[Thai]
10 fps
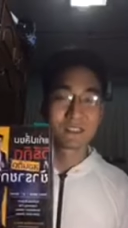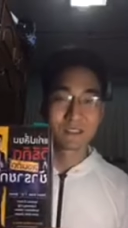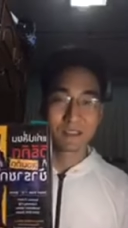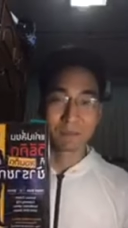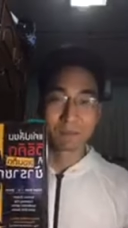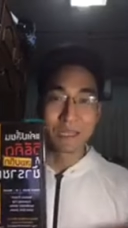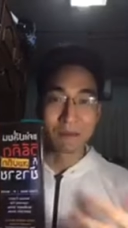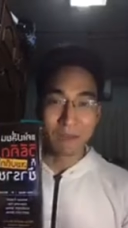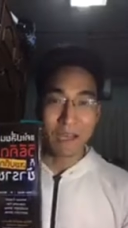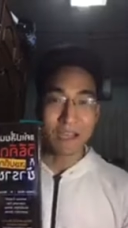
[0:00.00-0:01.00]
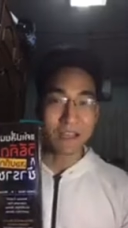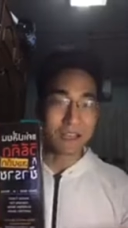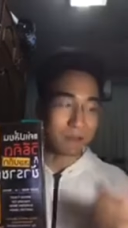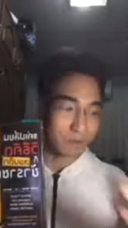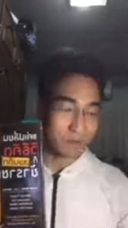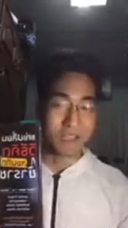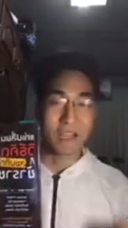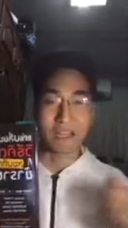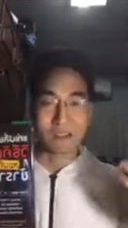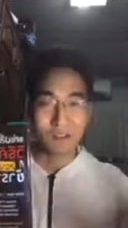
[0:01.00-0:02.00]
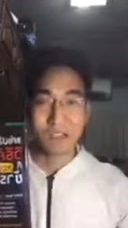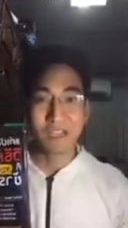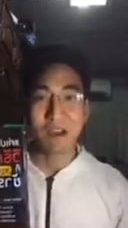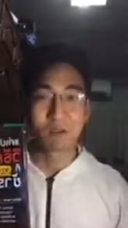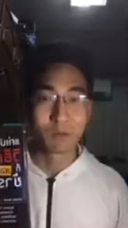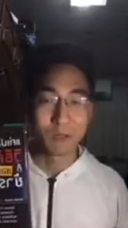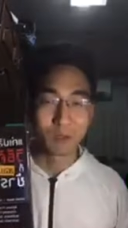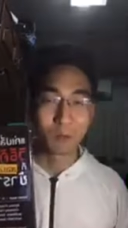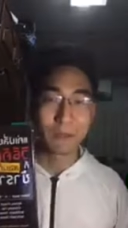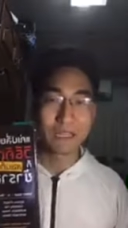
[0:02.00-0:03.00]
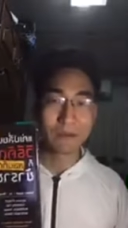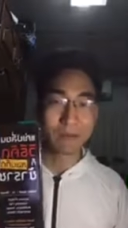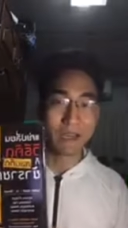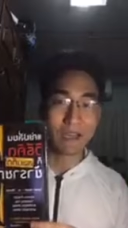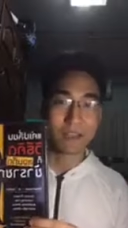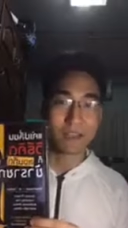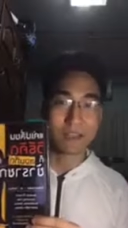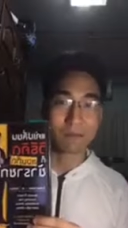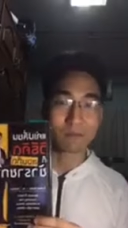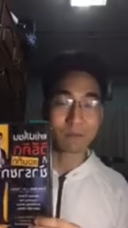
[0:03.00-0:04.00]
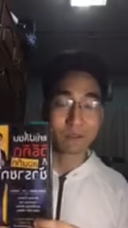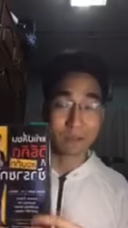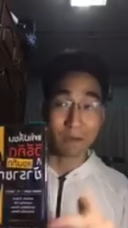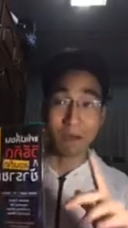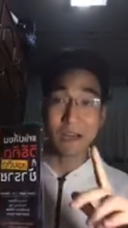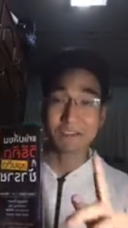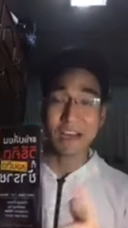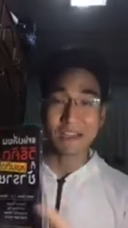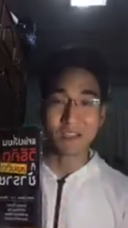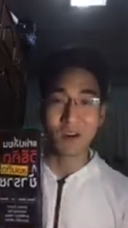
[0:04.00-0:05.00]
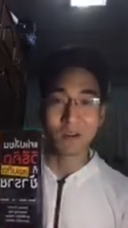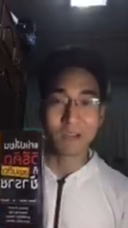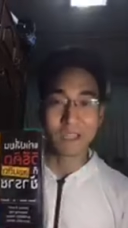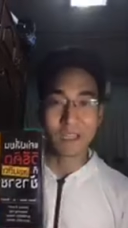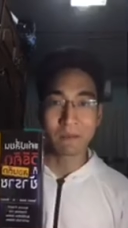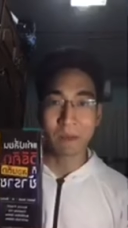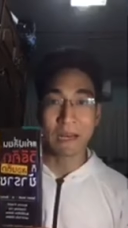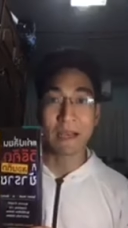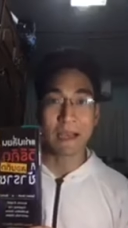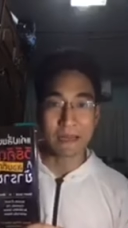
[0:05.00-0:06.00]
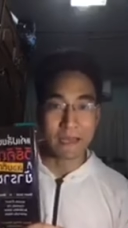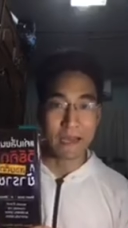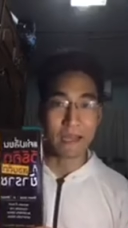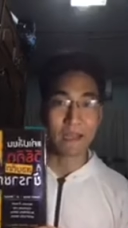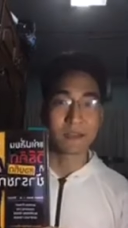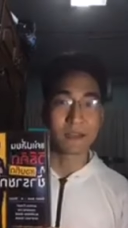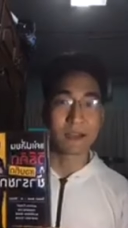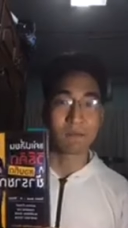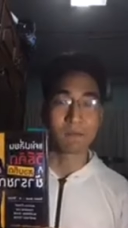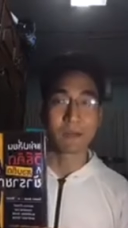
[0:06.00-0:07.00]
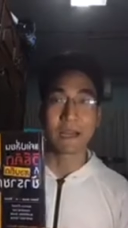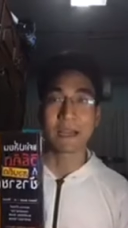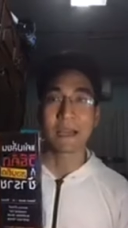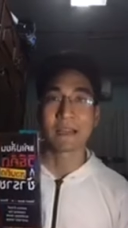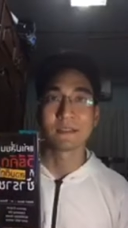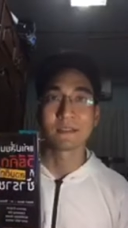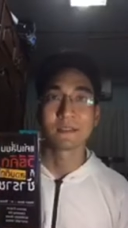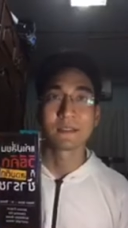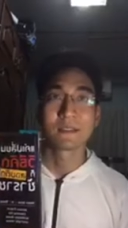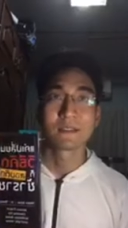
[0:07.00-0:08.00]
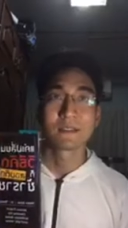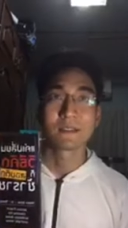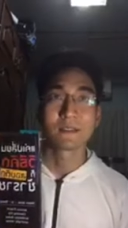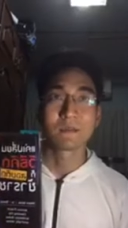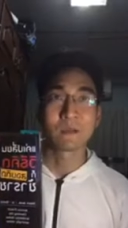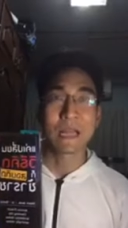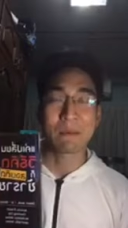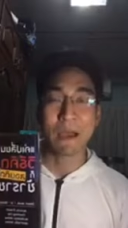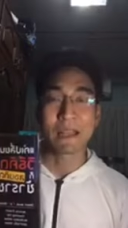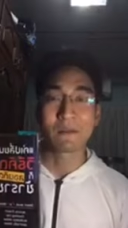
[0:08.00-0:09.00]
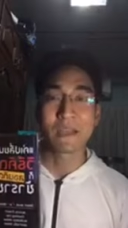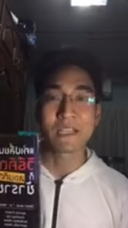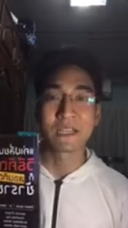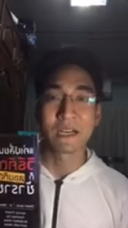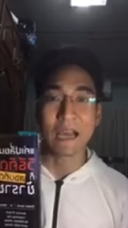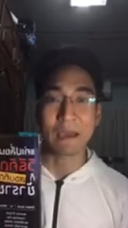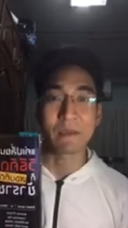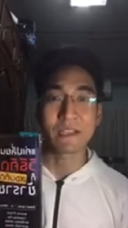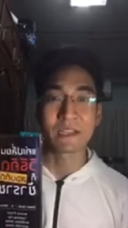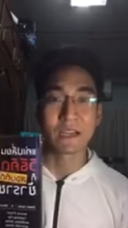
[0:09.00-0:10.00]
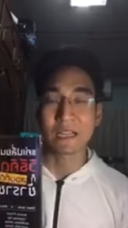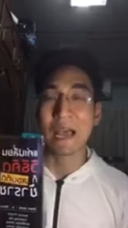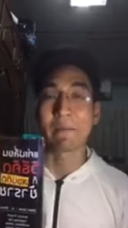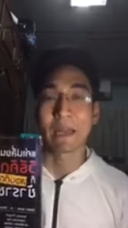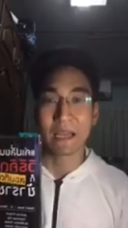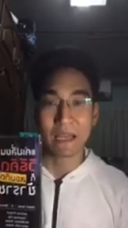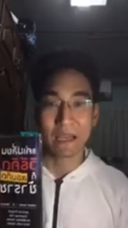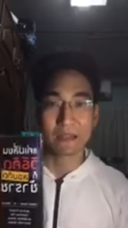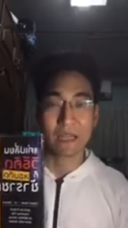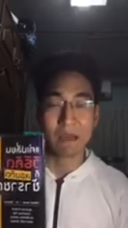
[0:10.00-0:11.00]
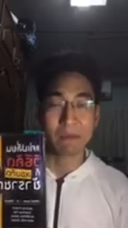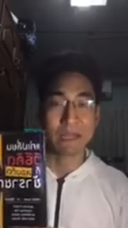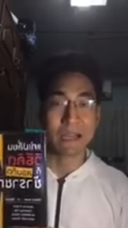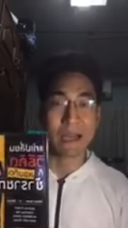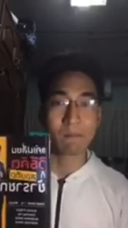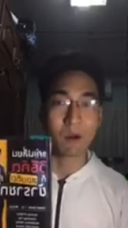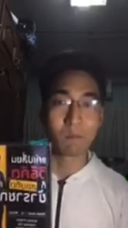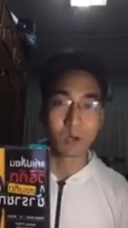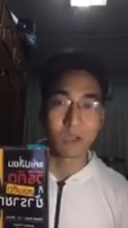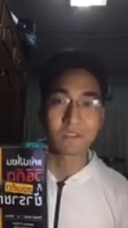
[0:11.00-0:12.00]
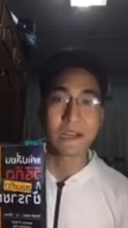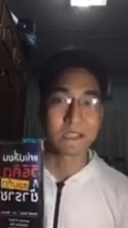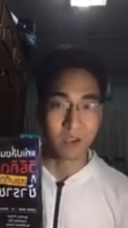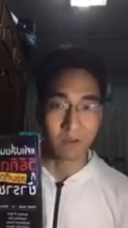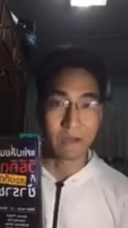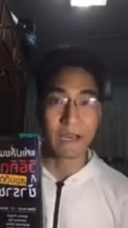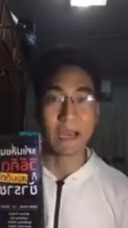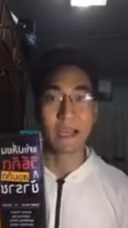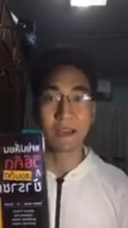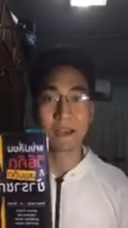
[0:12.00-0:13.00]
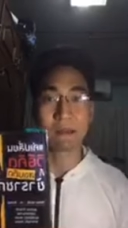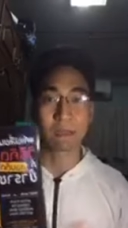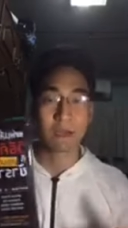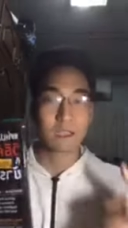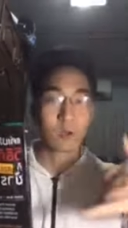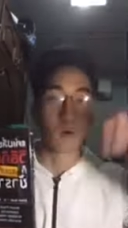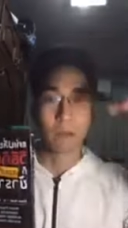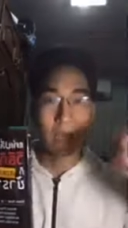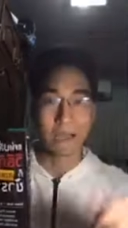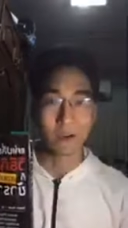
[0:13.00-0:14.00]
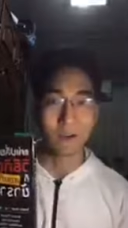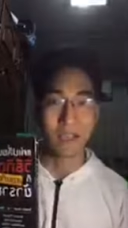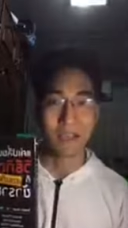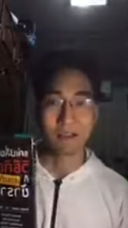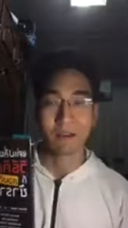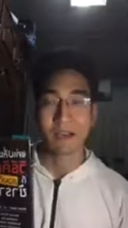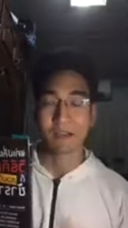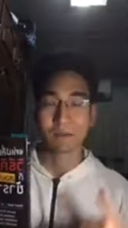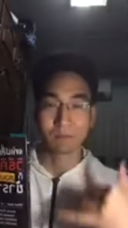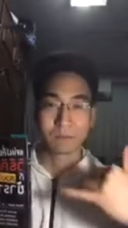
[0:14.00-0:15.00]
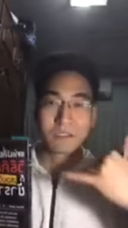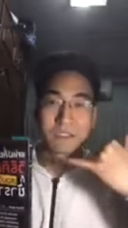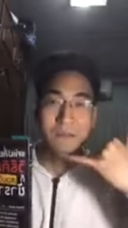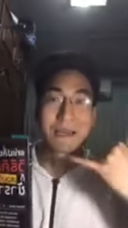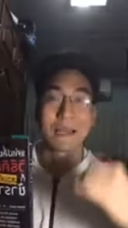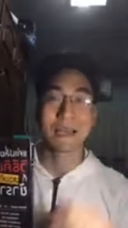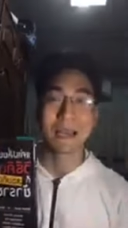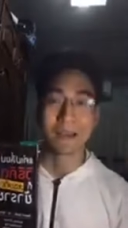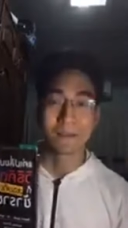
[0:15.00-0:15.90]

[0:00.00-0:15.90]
เติมเติมให้นะครับเดี๋ยว c ดเขาก็จะเอารถบรรทุกไปเติมให้นะครับ แต่ว่าสั่งจองไว้ที่พนักงานได้นะครับ พนักงานเวลาไปแล้วไม่เจอหาไม่เจอก็ถามพนักงาน ถ้าพนักงานบอกหมดก็สั่งจองไว้ได้นะครับ แล้วเขาจะโทรไปหาน้องเองว่า หนังสือมาแล้วค่ะ